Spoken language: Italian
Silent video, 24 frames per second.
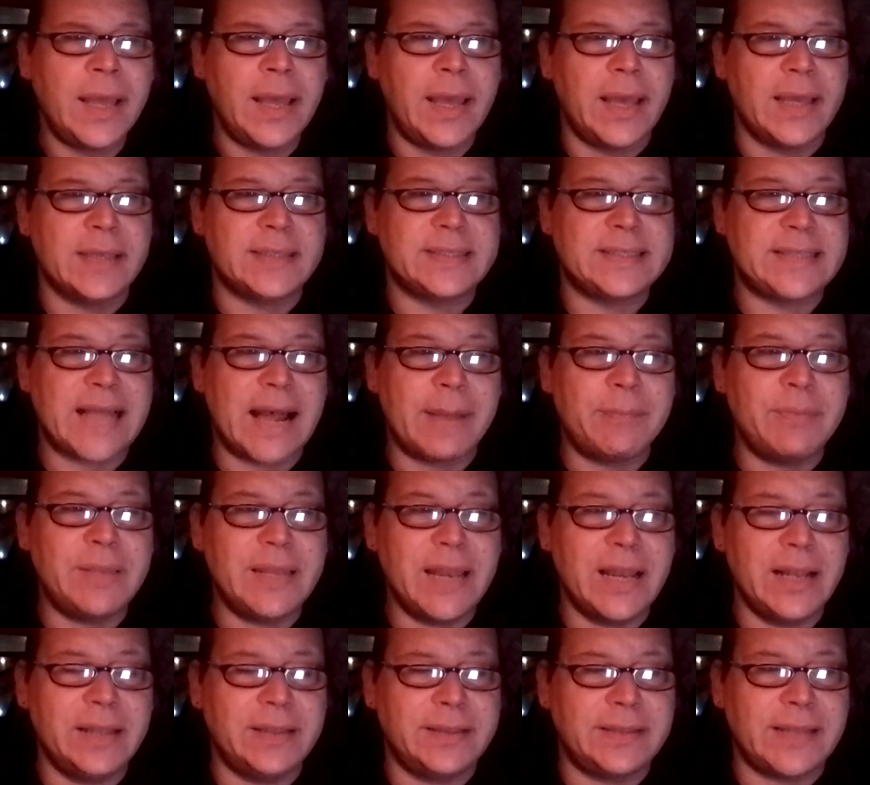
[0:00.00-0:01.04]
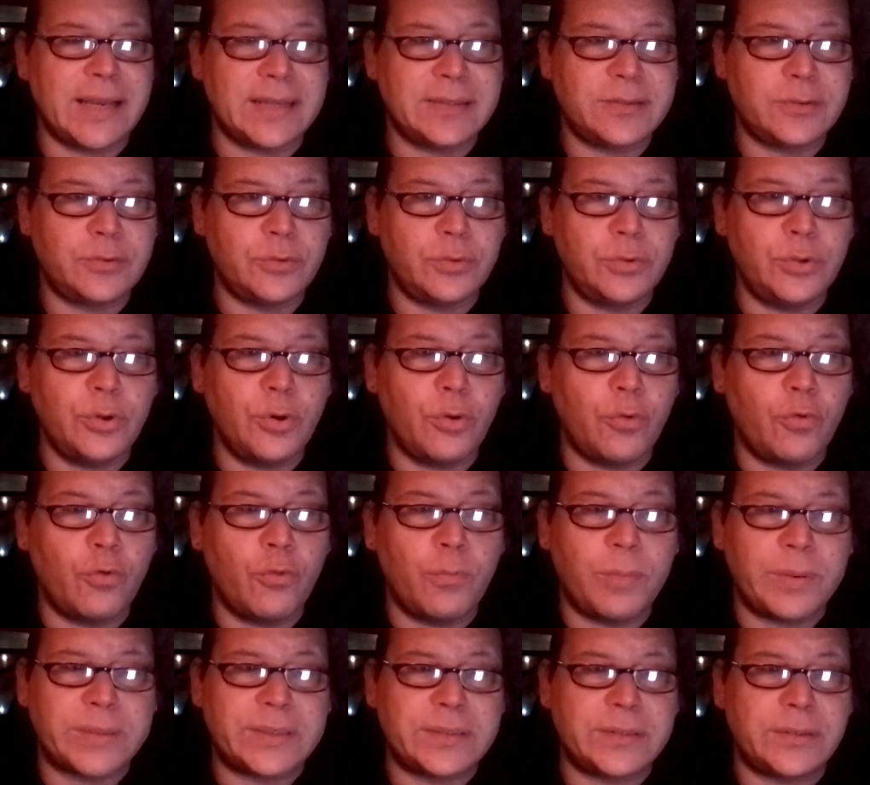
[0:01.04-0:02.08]
È stabile il tasso di
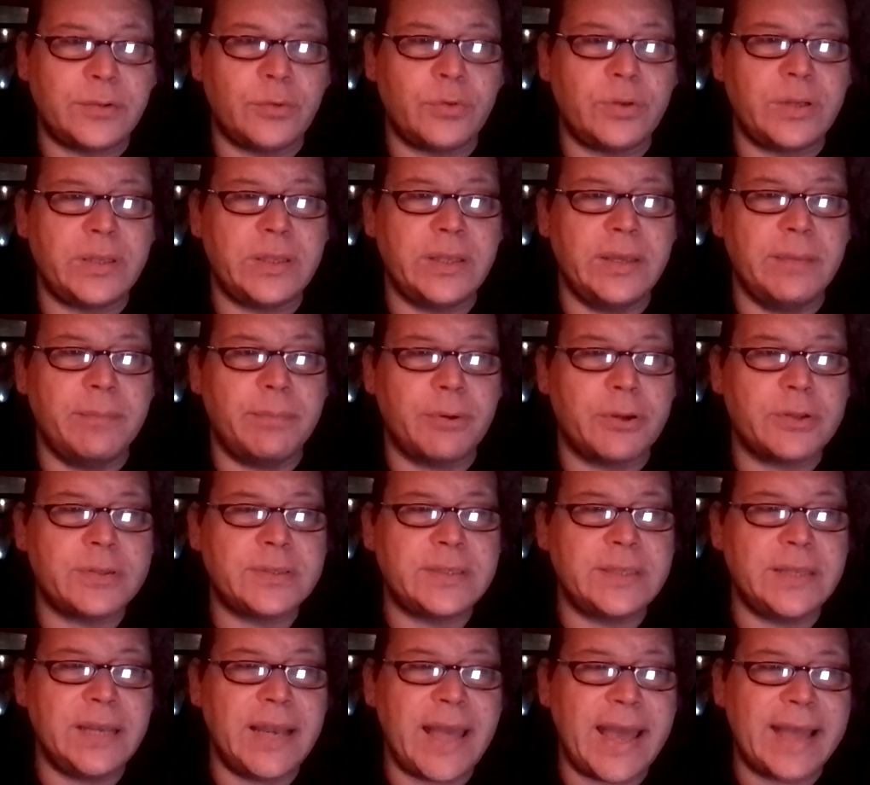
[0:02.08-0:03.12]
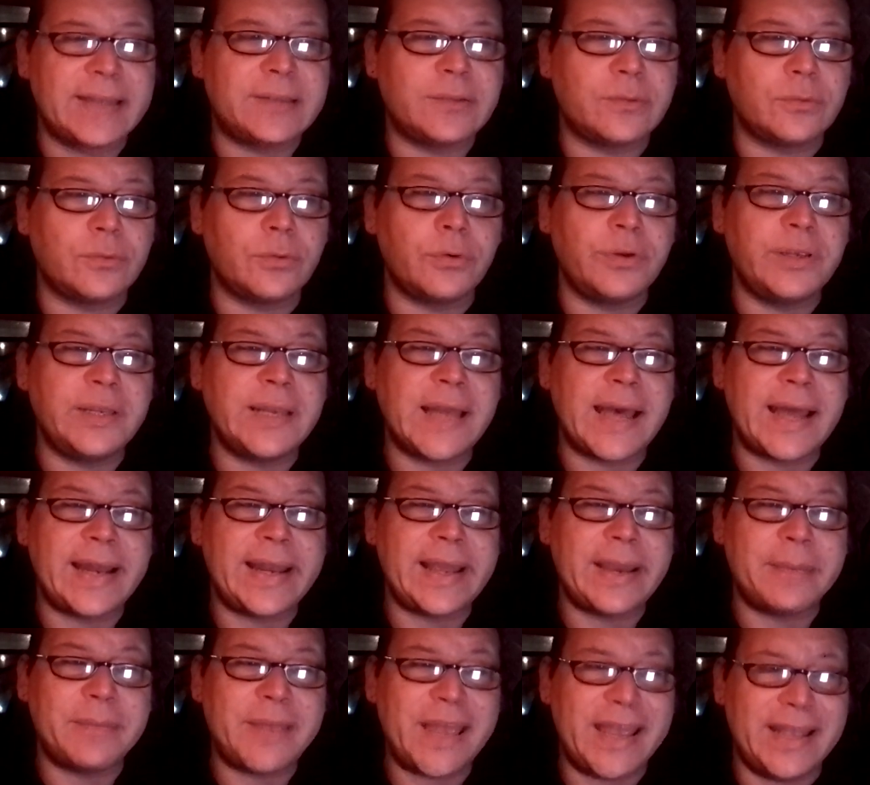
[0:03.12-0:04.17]
occupazione dei posti letto in
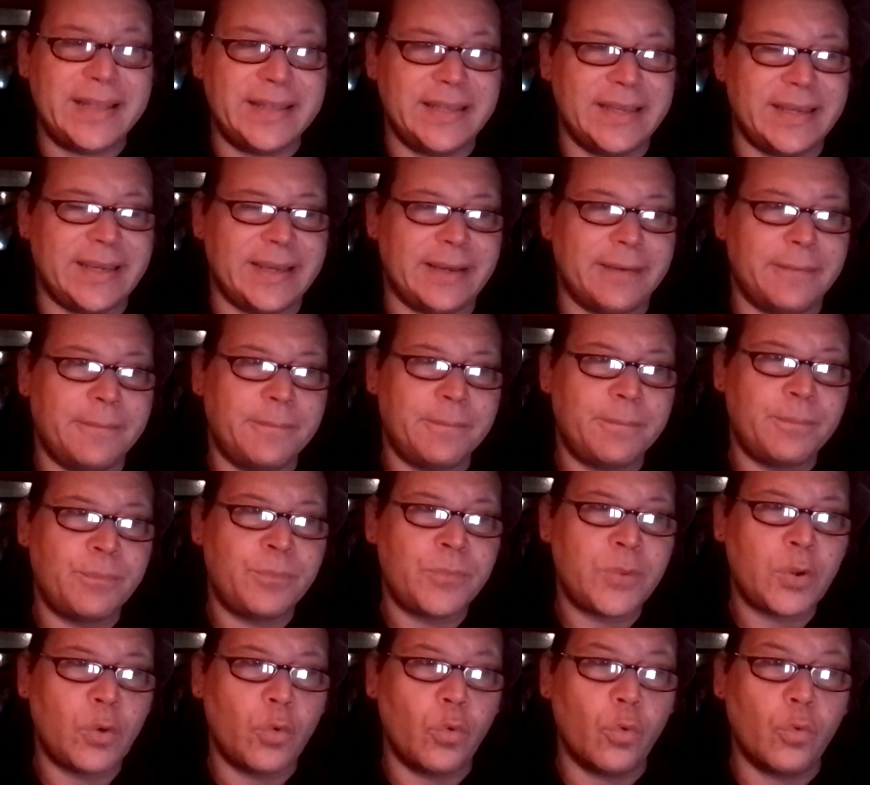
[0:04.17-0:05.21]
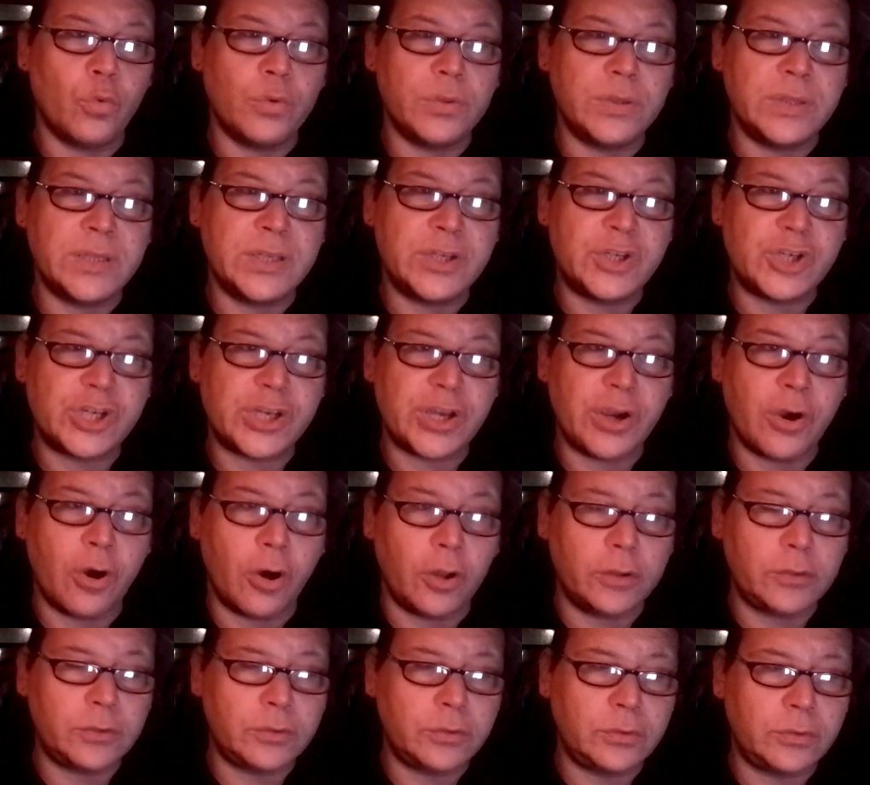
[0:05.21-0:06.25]
area medica,
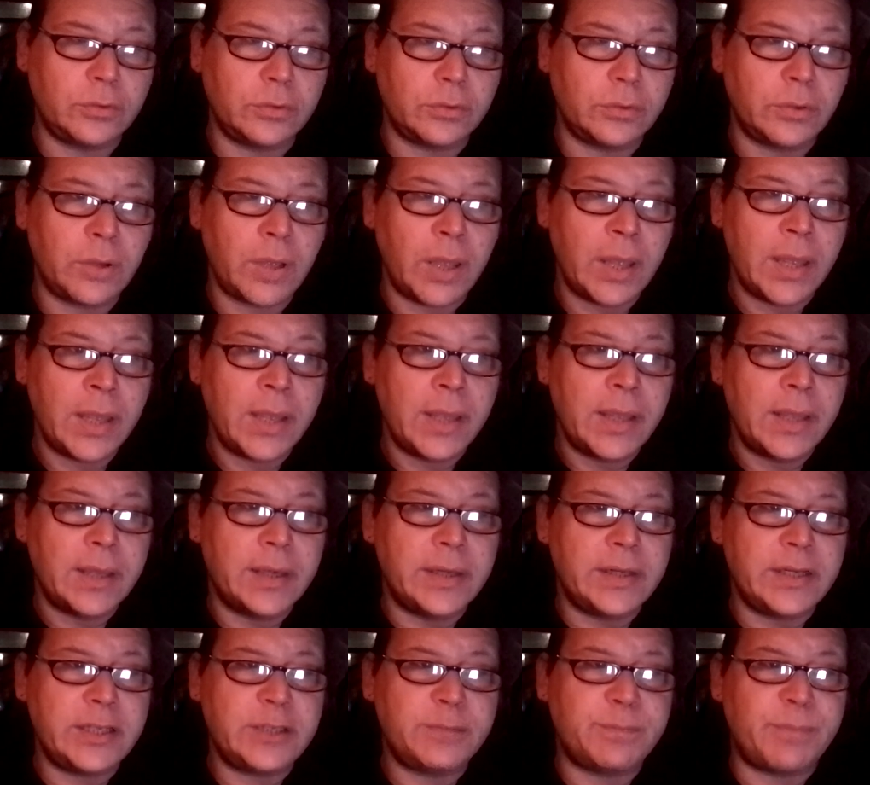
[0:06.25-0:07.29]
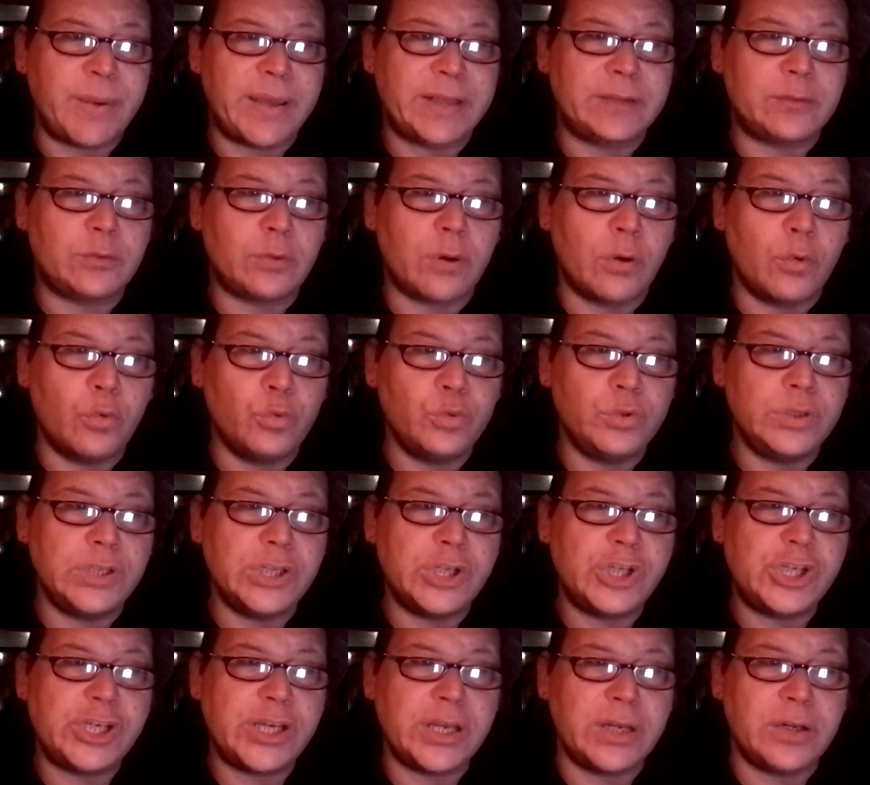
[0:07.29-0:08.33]
11,8 rispetto a
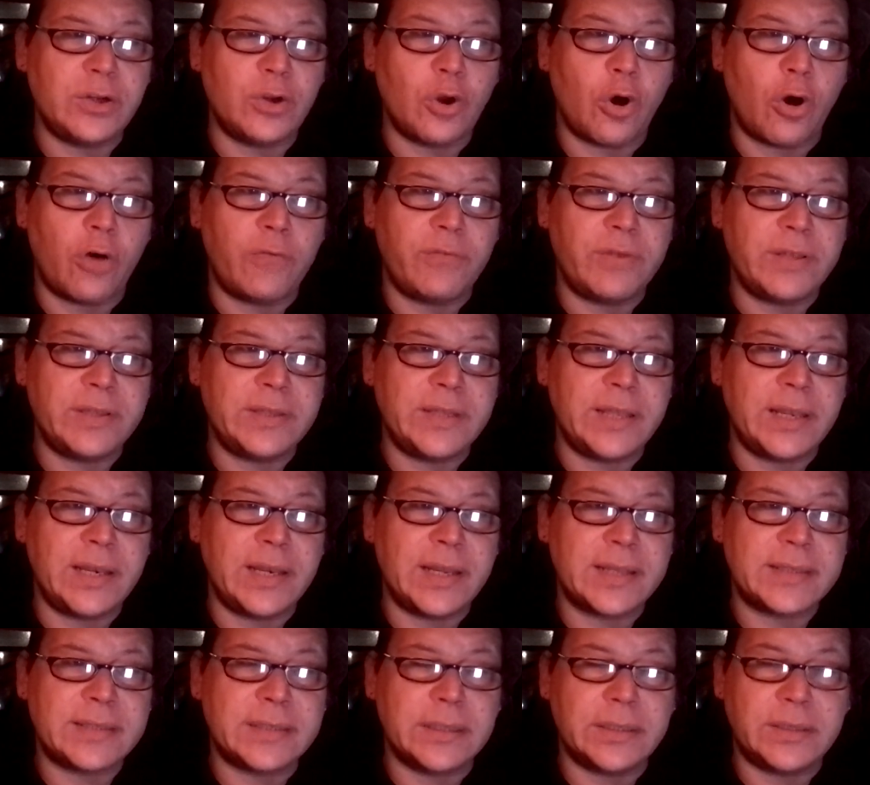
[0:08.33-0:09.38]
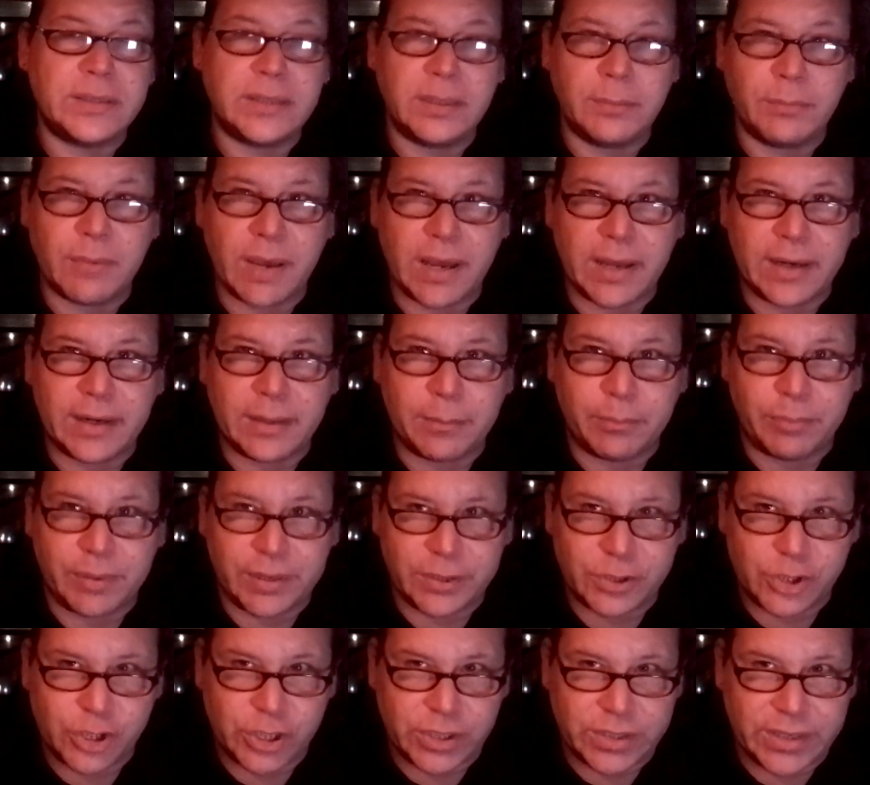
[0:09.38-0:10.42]
11,9 della settimana
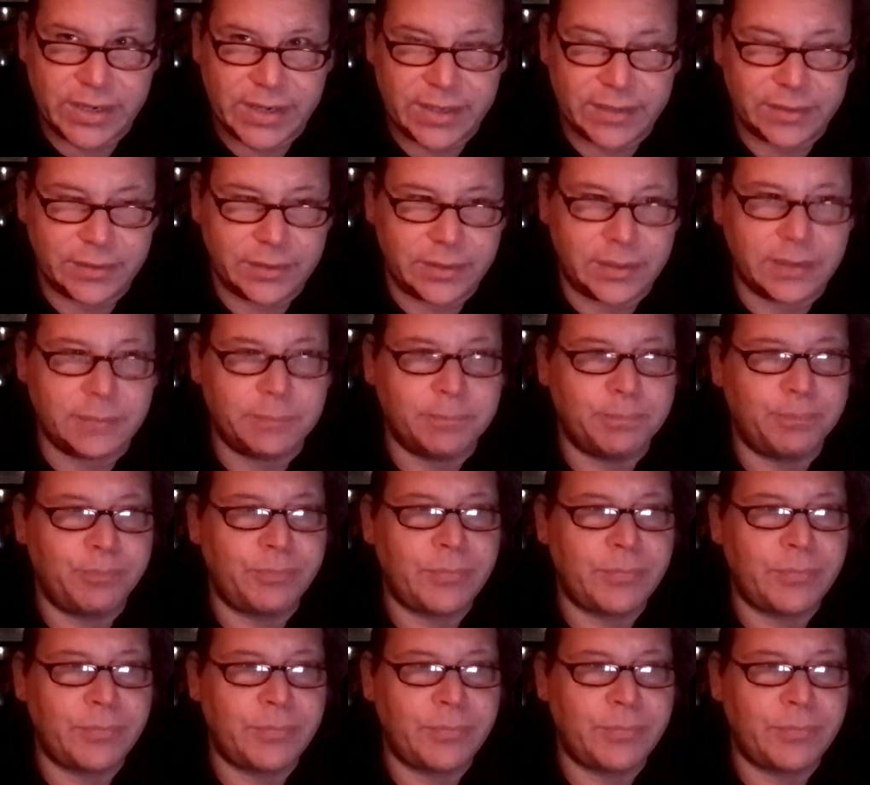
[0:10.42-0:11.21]
precedente.